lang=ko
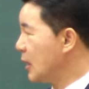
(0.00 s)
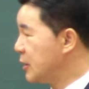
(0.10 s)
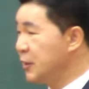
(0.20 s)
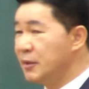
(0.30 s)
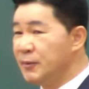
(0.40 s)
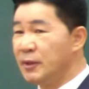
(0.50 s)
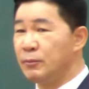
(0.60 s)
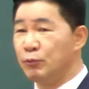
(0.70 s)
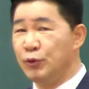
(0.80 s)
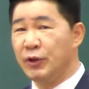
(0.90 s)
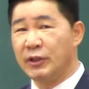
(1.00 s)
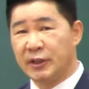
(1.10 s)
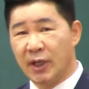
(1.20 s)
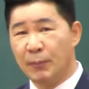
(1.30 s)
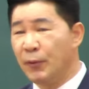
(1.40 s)
그러니까 지금 여러분 우리의
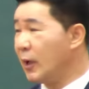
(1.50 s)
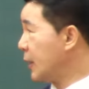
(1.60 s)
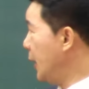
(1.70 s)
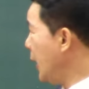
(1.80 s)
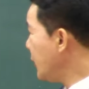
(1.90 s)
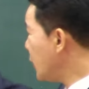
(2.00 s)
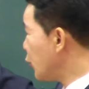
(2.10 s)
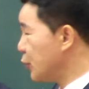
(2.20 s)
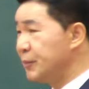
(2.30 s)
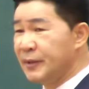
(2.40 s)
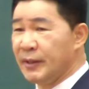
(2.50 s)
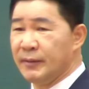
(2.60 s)
시간표가 굉장히 좋습니다.